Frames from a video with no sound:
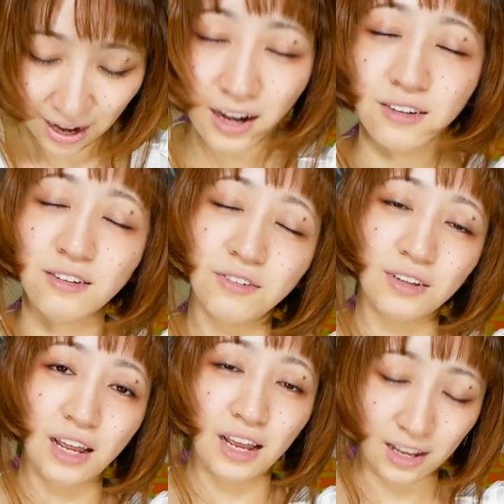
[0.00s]
あるの
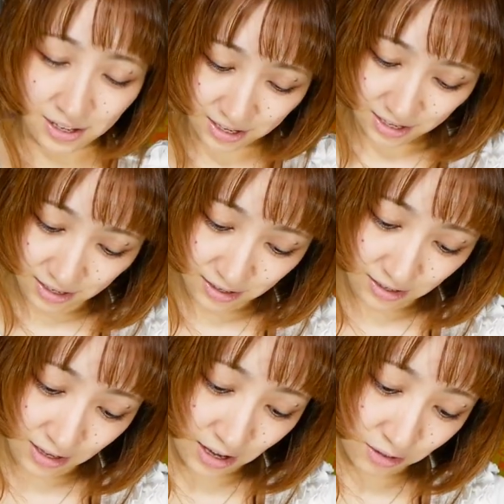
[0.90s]
で
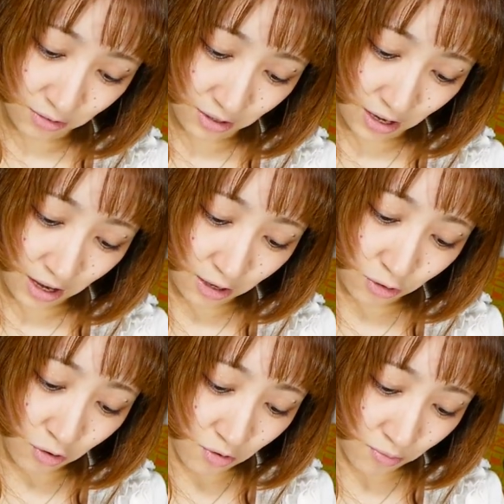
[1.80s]
あとね
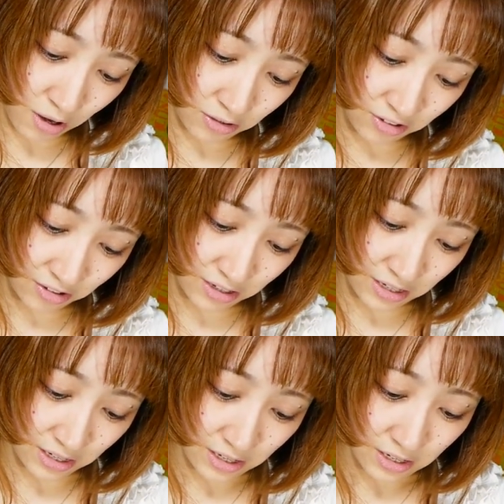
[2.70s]
ヘッドホンもあるし
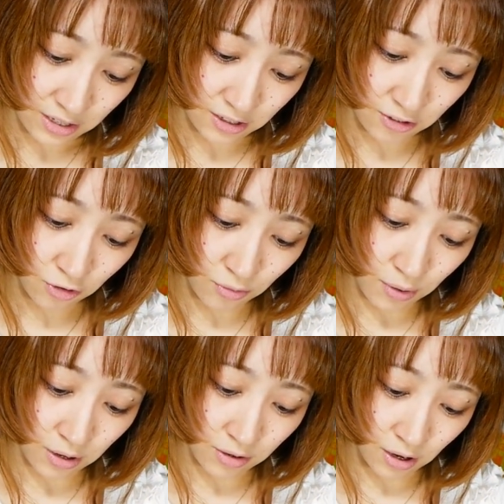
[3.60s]
衣装
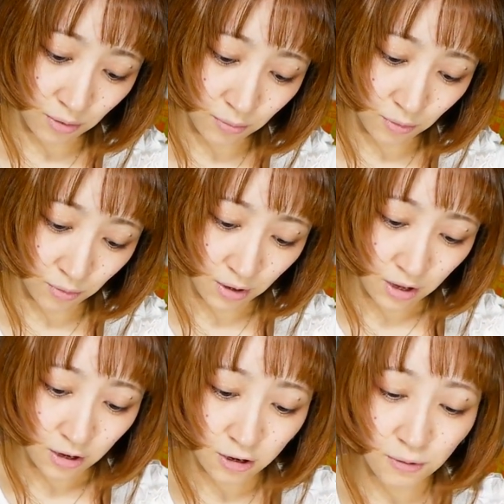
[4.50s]
もあるからもう
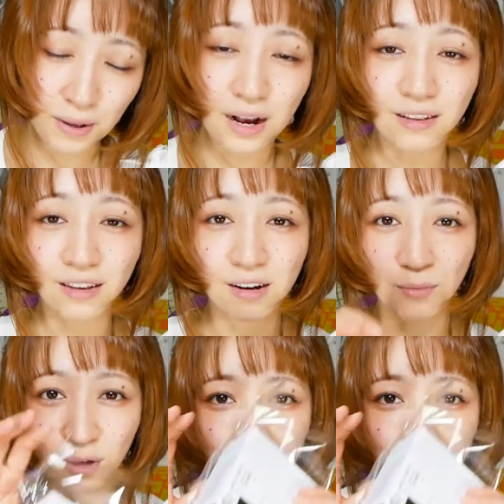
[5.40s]
首飾りも